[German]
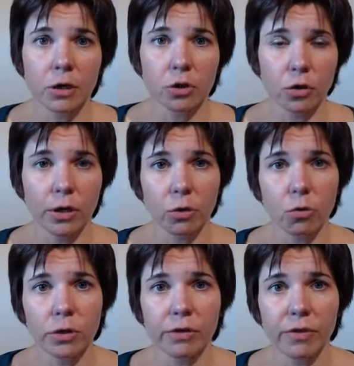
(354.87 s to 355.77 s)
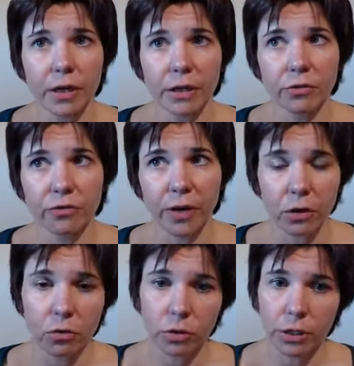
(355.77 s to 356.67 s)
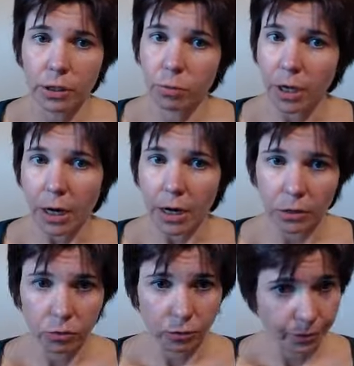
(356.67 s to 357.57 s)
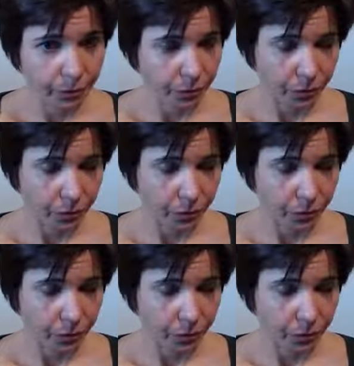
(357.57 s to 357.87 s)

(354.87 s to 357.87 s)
sondern hol dir wirklich fachkundige Beratung.